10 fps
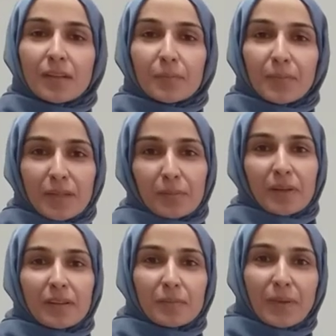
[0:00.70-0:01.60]

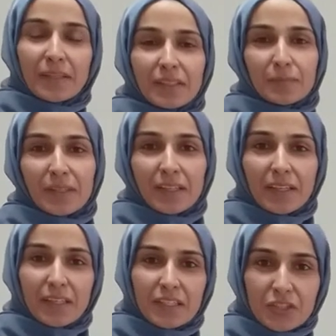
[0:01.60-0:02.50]
Merhaba, ben Yemliha
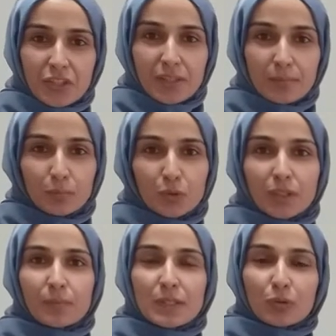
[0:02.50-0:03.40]
Yellice.
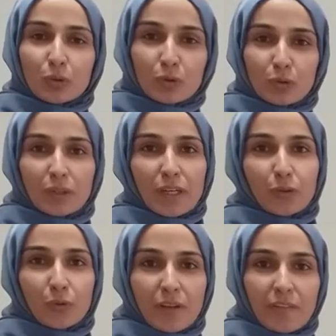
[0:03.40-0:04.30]
Burada psikolog
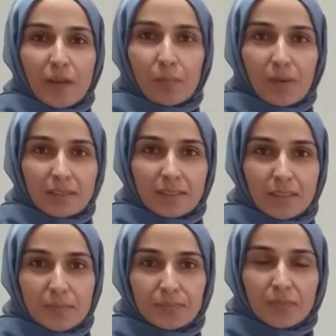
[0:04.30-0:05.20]
olarak görevi
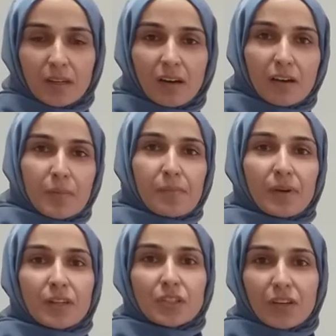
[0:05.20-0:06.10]
yapmaktayım.
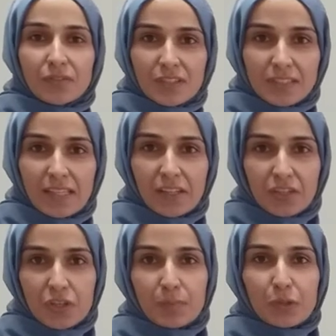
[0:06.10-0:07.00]
Kahramanmaraş Hafşin
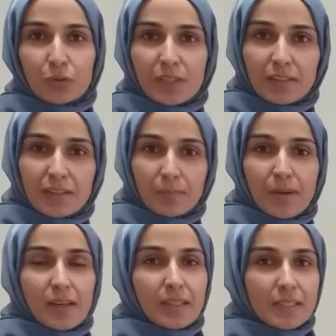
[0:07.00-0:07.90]
SRC Psikoteknik
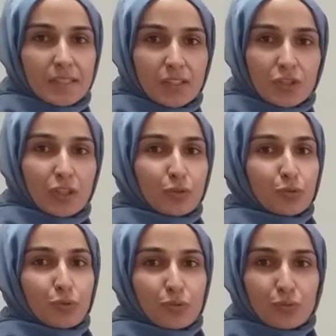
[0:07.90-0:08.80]
Merkezi'nde
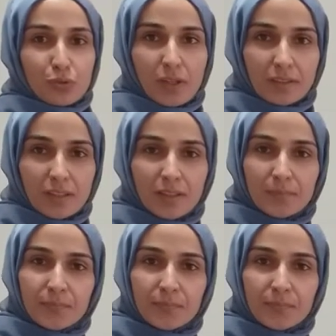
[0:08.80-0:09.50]
çalışıyorum şu anda.